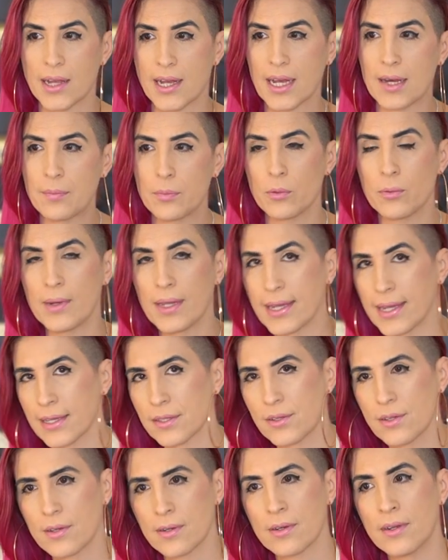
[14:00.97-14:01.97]
cada
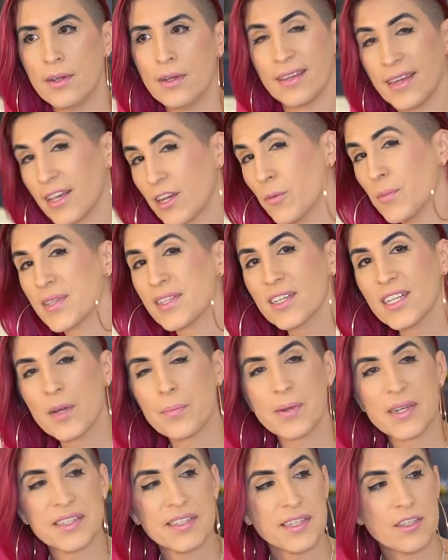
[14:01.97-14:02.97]
publicación y comenzaron a
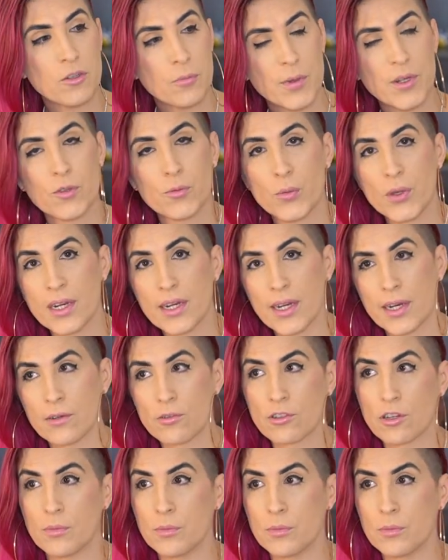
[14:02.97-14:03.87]
aparecer números muy raros